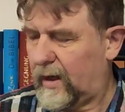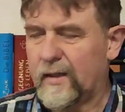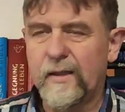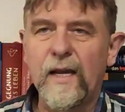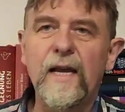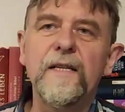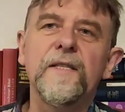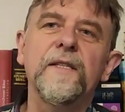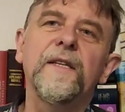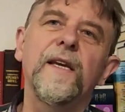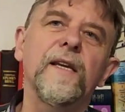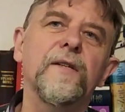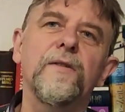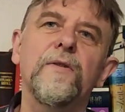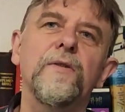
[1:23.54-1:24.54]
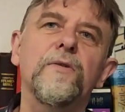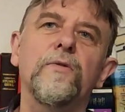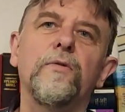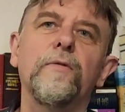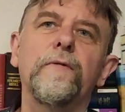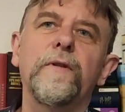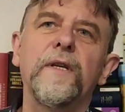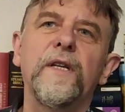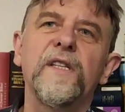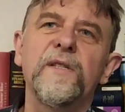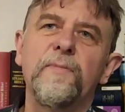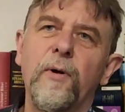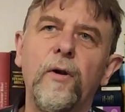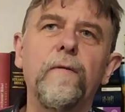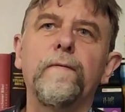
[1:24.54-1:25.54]
es heißt, Jesus ruft die
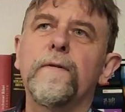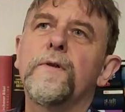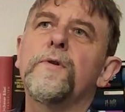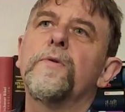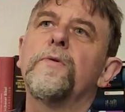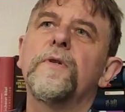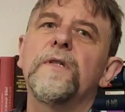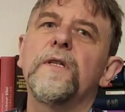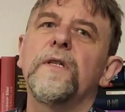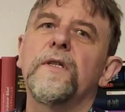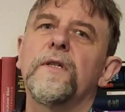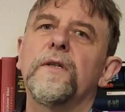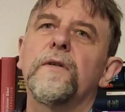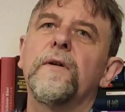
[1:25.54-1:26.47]
Zwölf zu sich.